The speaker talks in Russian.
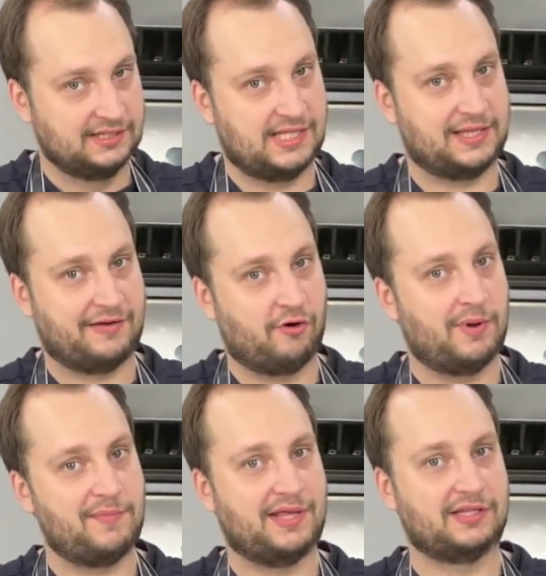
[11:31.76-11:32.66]
до того
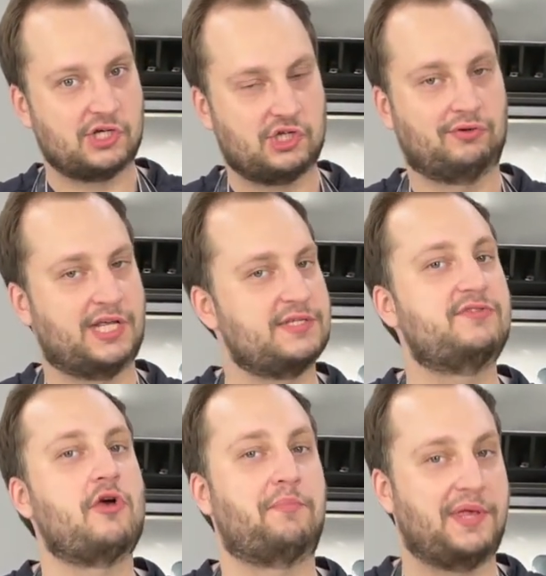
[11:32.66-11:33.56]
момента, что у нас
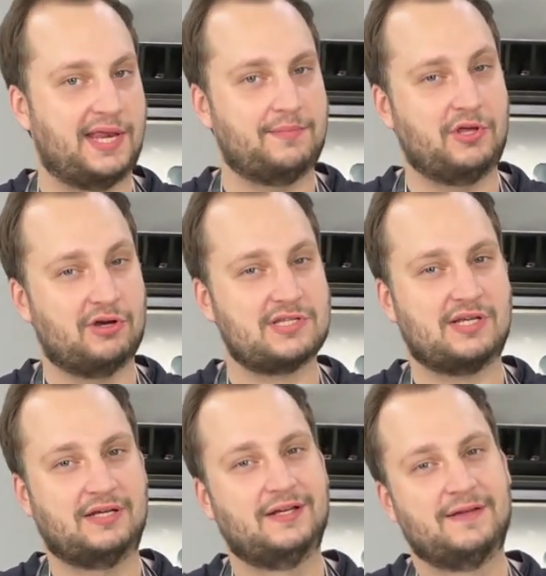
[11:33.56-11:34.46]
все
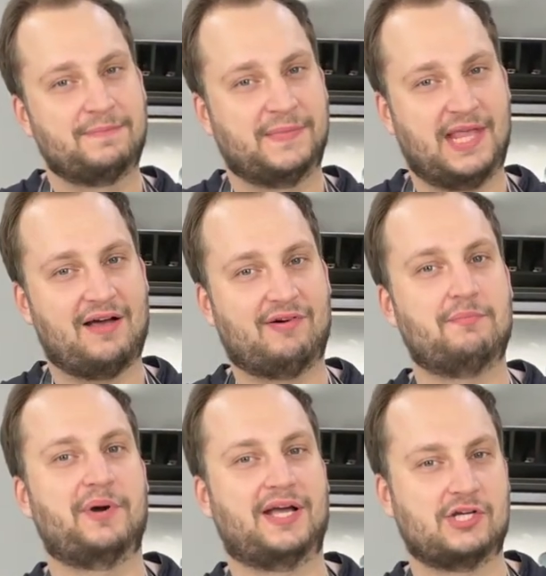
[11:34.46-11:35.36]
перебьется, я вам
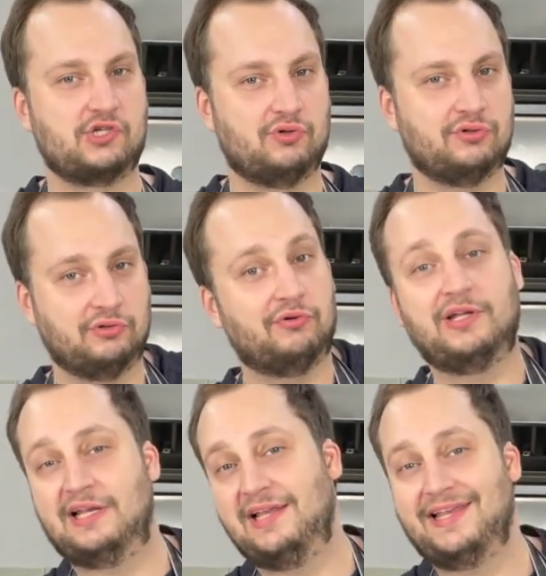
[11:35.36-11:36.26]
покажу. Ну,
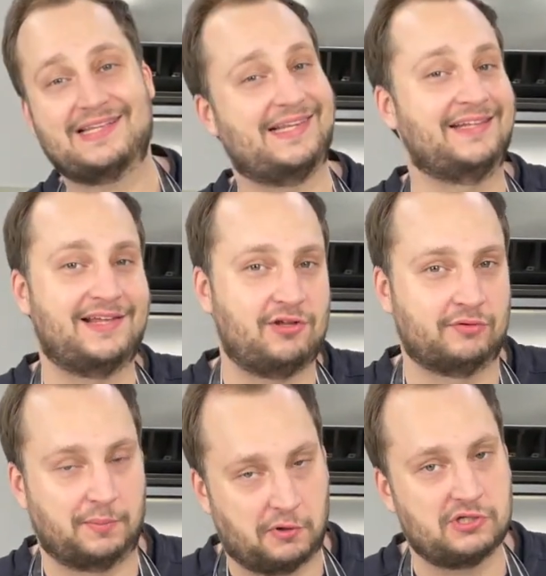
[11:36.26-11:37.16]
и если не дойдем,
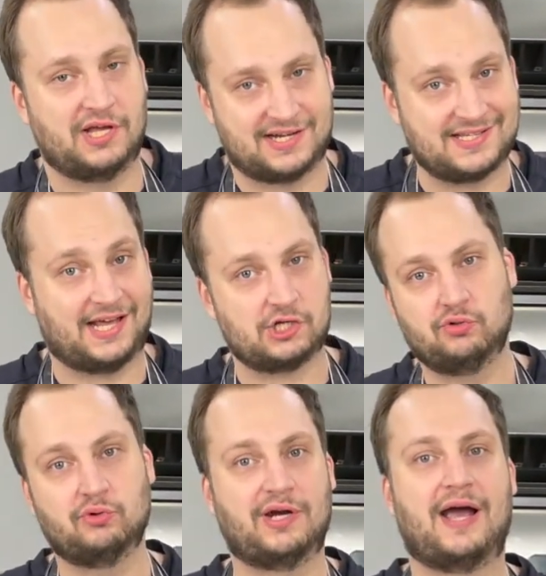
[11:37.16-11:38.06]
то просто
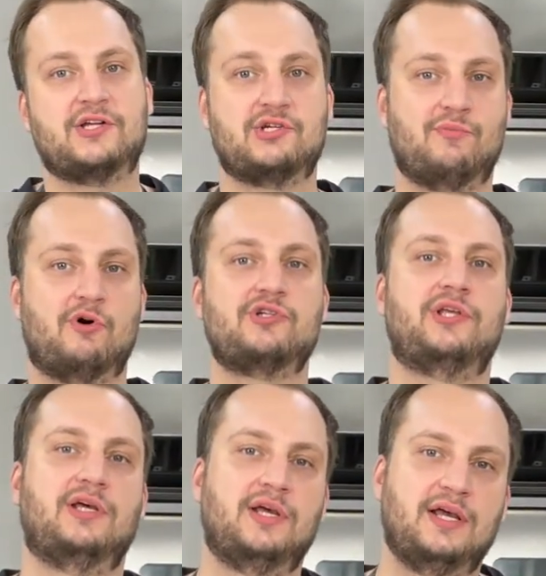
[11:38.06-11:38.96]
расскажу, как же
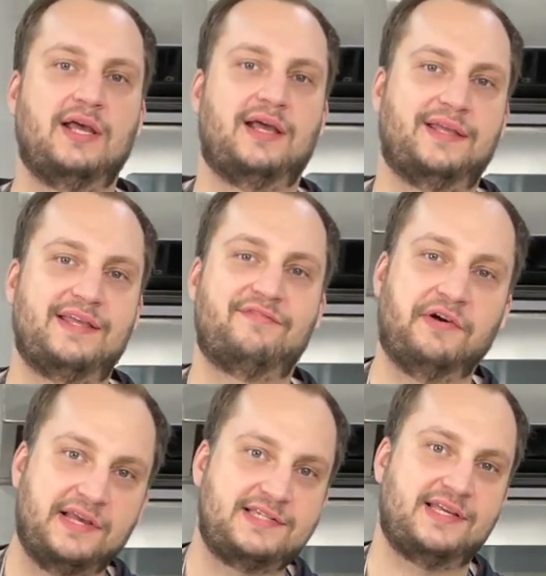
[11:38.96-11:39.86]
можно и
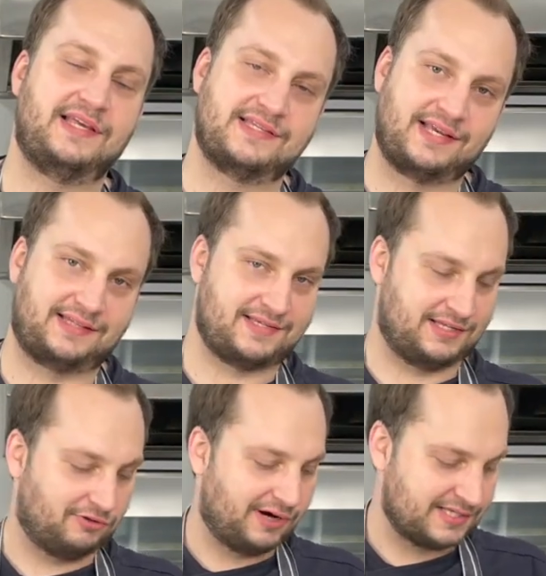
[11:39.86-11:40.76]
выйти из этой
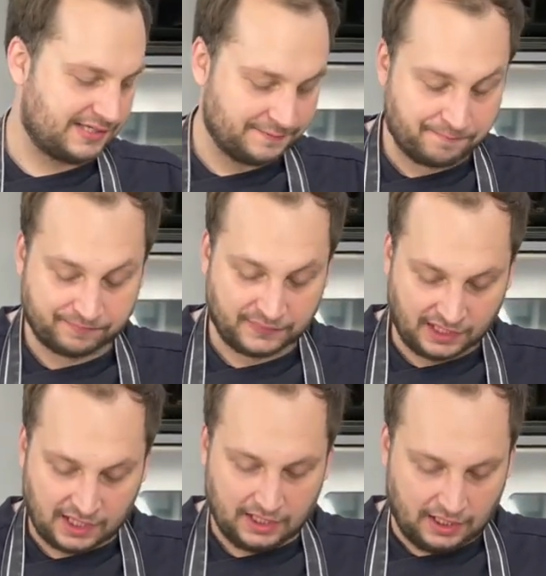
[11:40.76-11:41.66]
ситуации.
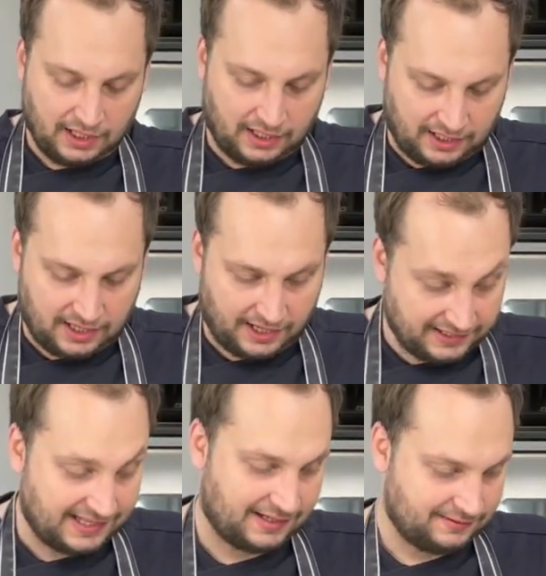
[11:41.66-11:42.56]
А,
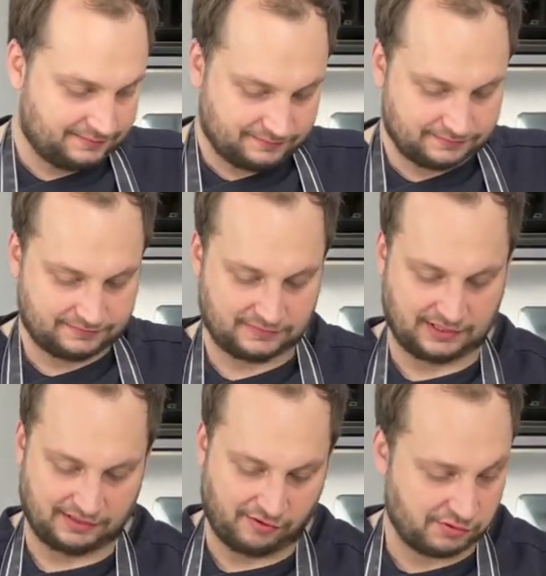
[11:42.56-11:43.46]
итак,
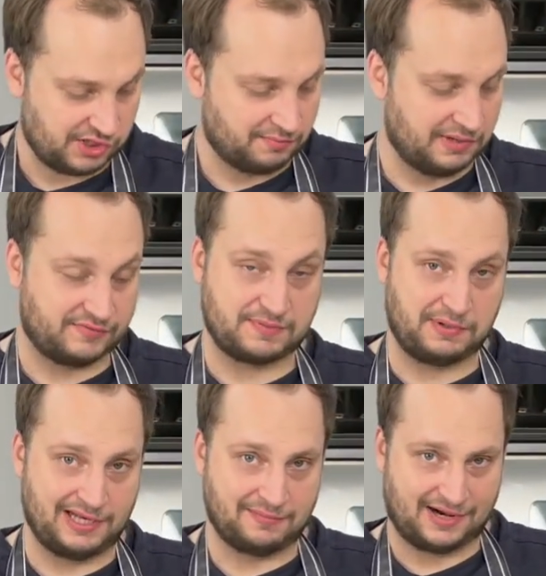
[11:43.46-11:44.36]
в общем, мы
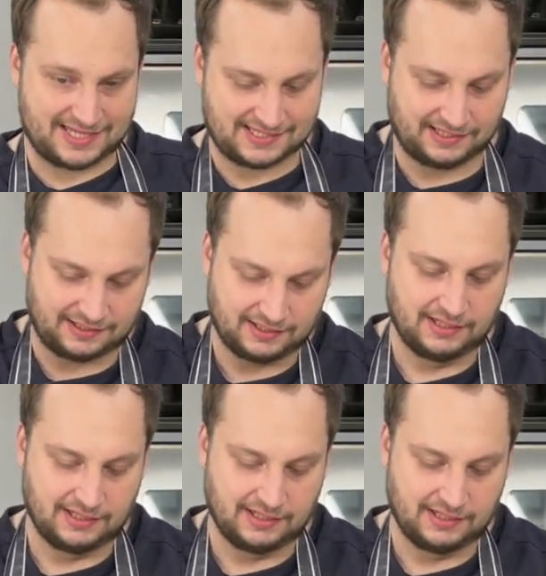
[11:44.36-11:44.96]
взбили масло,